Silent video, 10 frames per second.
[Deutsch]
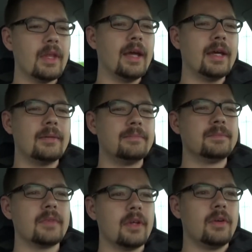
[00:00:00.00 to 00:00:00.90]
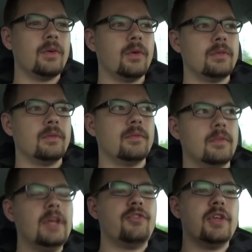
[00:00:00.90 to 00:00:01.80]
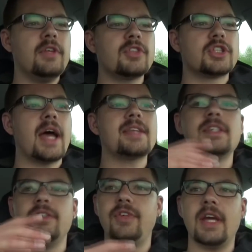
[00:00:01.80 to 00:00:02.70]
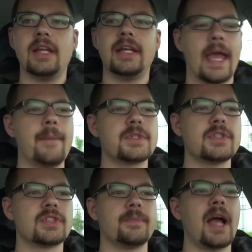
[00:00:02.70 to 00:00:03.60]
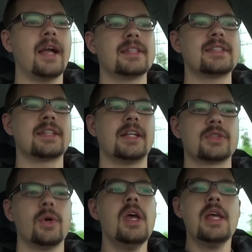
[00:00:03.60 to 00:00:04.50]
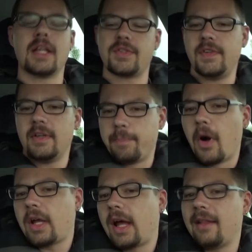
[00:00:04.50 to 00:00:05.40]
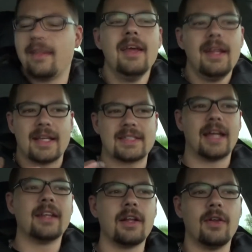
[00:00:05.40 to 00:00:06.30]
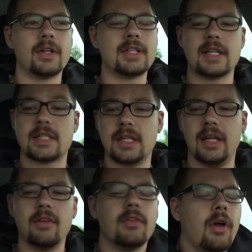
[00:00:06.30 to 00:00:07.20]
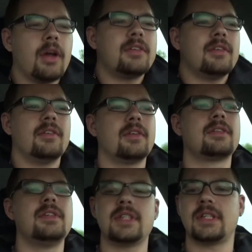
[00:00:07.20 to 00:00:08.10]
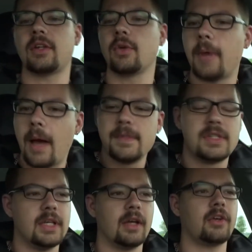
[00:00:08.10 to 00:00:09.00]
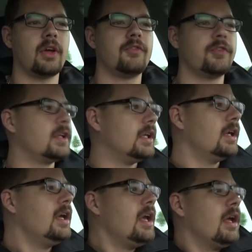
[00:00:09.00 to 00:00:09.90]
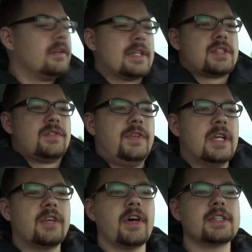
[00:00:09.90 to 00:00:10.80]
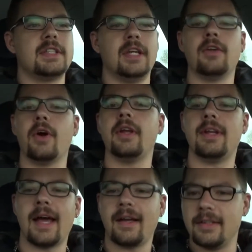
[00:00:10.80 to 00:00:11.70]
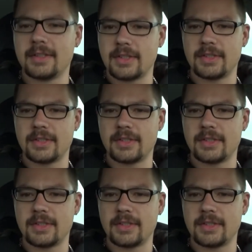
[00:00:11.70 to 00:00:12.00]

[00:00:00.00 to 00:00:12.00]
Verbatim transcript: ähm, Nee, für diese Scheiße, die wir in den Games und so machen, ist es halt so, dass wir Bock hatten, dass andere Leute das sehen. Leute, die sich darüber amüsieren können, für die dass wir quasi den Leuten Lachen ins